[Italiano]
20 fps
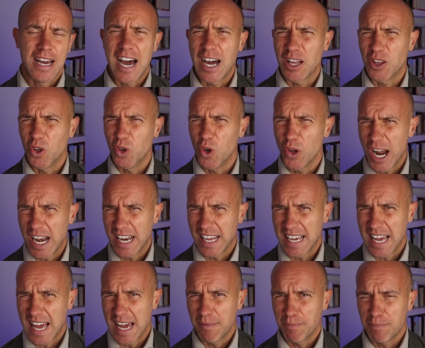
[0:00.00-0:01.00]
ha dolore alle
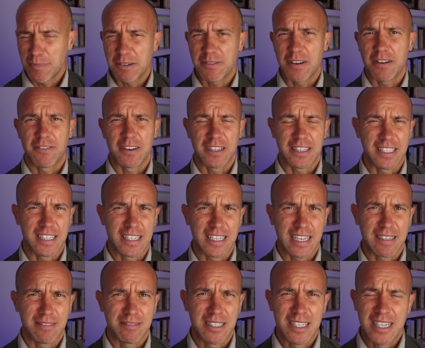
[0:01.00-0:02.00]
gambe, fa
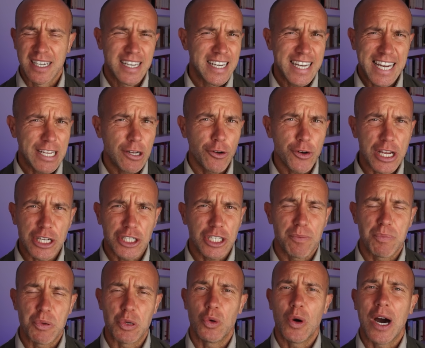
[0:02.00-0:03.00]
fatica e non
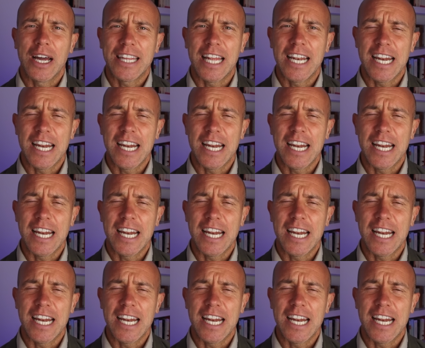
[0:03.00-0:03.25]
riesce più ad